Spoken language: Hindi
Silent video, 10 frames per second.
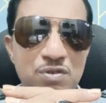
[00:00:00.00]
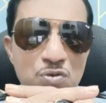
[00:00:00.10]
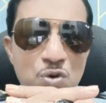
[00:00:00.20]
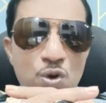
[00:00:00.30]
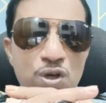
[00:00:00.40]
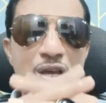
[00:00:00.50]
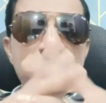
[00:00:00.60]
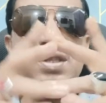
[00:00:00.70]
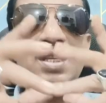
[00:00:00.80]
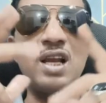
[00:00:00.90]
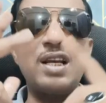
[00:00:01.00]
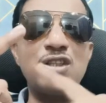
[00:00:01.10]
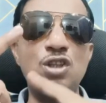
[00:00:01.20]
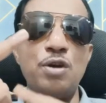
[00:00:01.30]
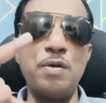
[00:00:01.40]
वो होंगे मिसाल
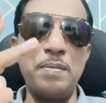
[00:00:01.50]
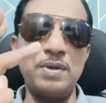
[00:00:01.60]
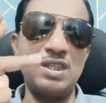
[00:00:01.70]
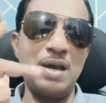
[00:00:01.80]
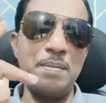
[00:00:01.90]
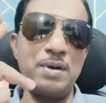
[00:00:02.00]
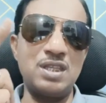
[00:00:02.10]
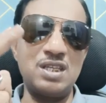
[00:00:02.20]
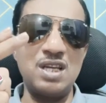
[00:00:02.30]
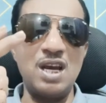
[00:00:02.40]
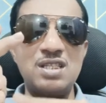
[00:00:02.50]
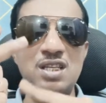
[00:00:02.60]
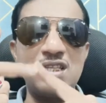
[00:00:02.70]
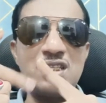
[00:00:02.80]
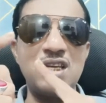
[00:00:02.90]
के तौर पर मध्य प्रदेश आठ
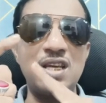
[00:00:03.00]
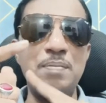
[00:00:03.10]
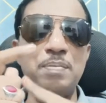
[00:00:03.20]
जने जाएंगे